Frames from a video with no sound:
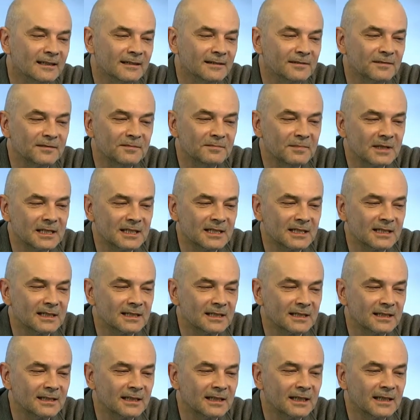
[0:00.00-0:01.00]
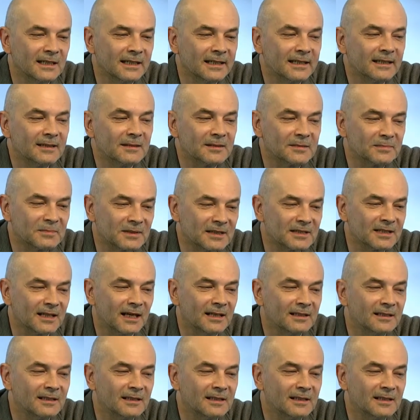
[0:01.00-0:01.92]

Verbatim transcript: в месяце специально